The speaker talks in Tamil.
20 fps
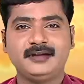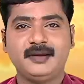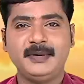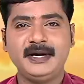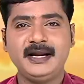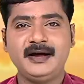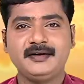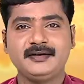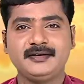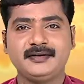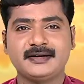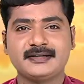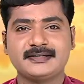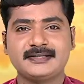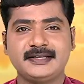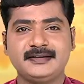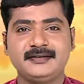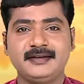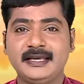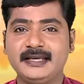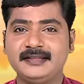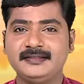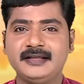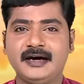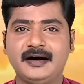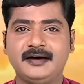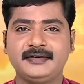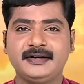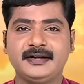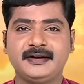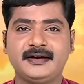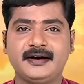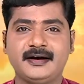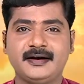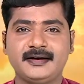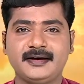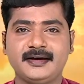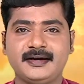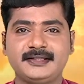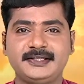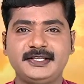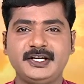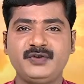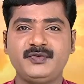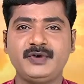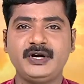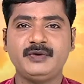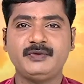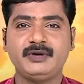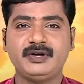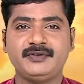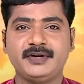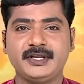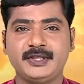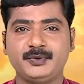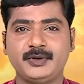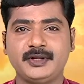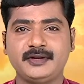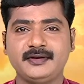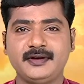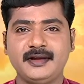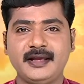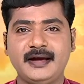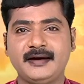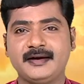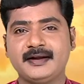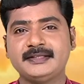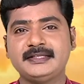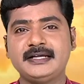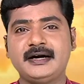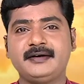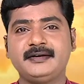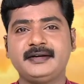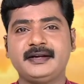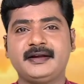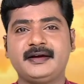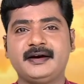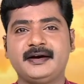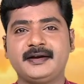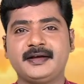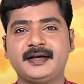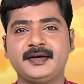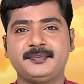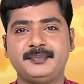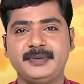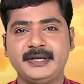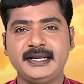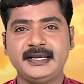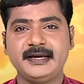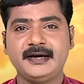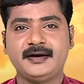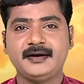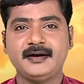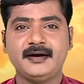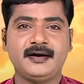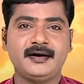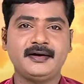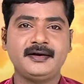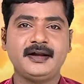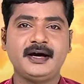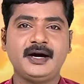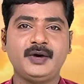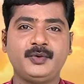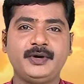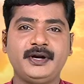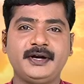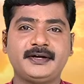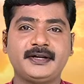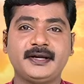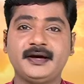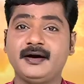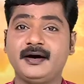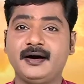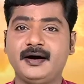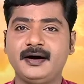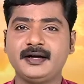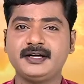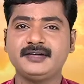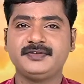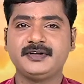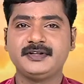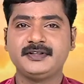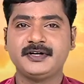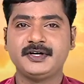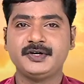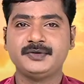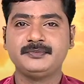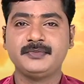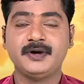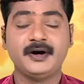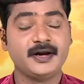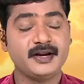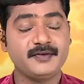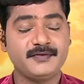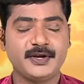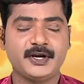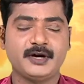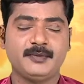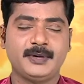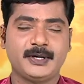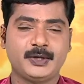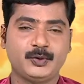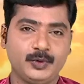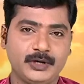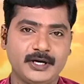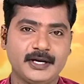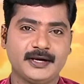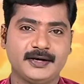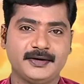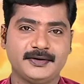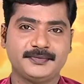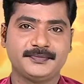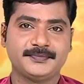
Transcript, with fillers: தமிழ்நாடு அரசின் இந்த ஆண்டிற்கான திருவள்ளுவர் விருதுடன் கடந்த ஆண்டிற்கான பெரியார் அண்ணா உள்ளிட்ட ஆறு விருதுகளும் அறிவிக்கப்பட்டுள்ளன